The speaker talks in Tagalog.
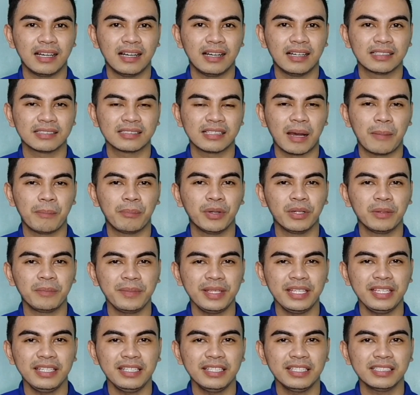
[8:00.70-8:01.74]
uh, sample
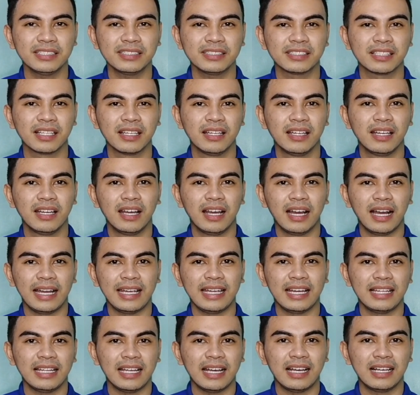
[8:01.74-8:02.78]
means.
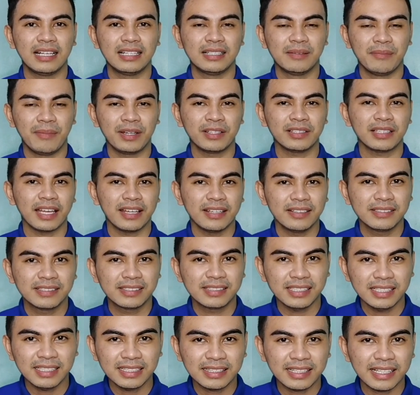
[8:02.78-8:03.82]
Ayan, meron tayong
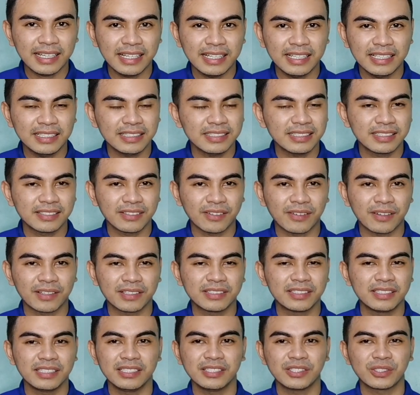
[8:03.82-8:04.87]
z-test
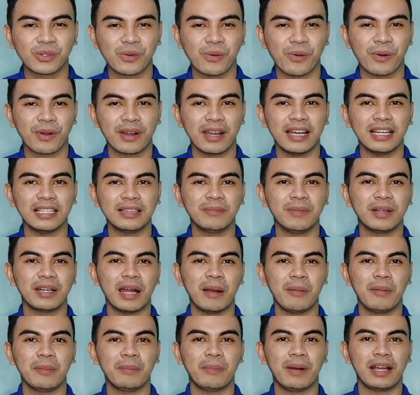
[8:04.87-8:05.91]
or z-score at
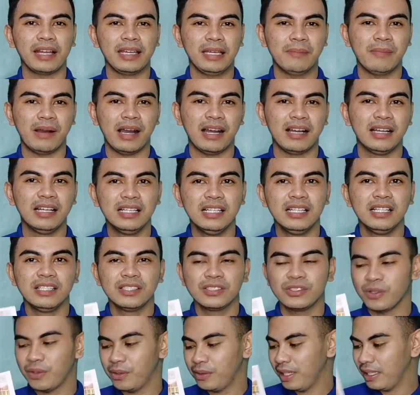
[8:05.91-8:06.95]
marami pang iba.
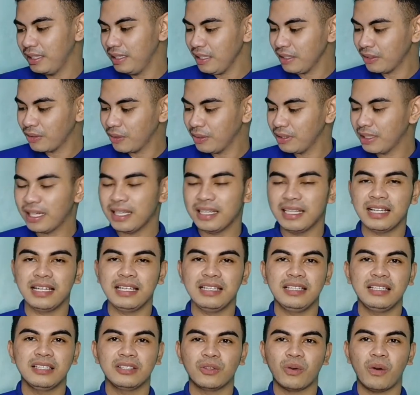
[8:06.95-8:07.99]
So, nandito,
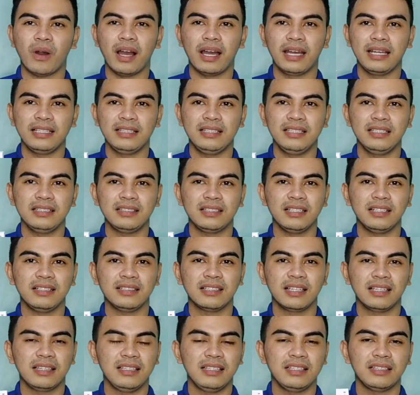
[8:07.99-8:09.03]
nakalagay dito ay
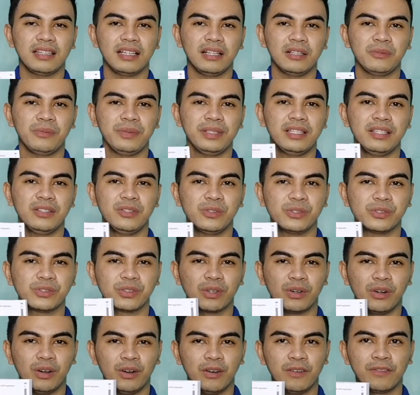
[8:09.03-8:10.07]
detailed na detailed with the
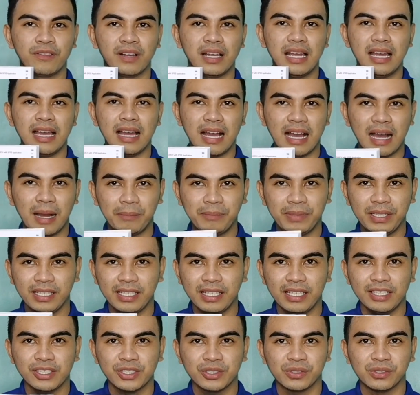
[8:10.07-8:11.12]
use of
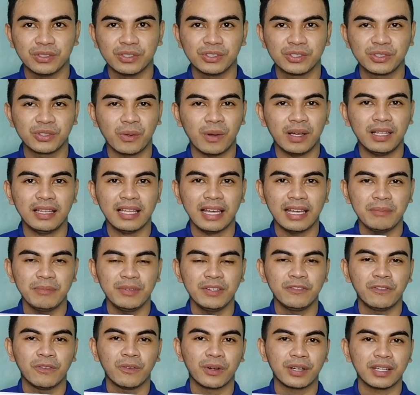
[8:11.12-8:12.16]
application. So, unlike
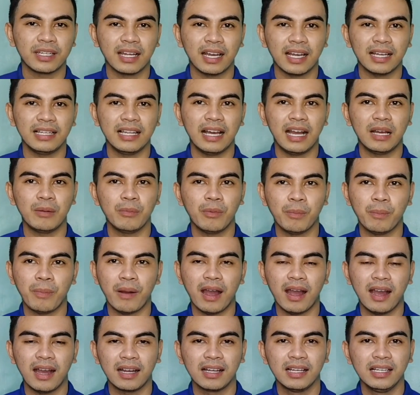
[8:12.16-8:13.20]
before na kailangan mo
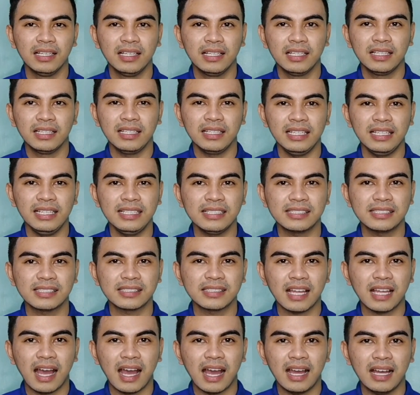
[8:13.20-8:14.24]
pang
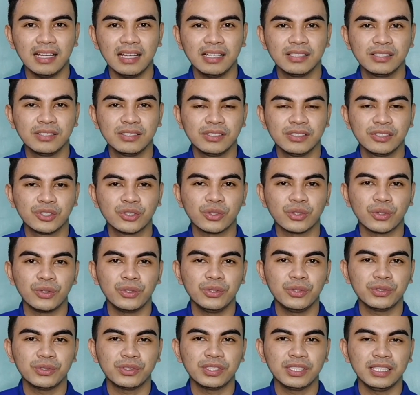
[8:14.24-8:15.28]
ilista, so
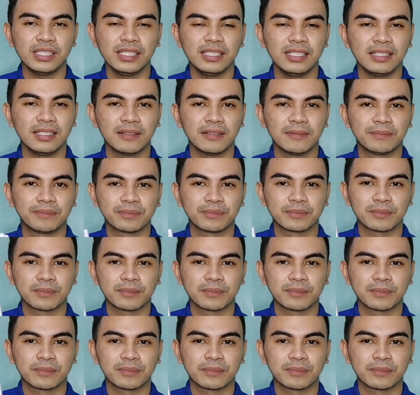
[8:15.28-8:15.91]
using,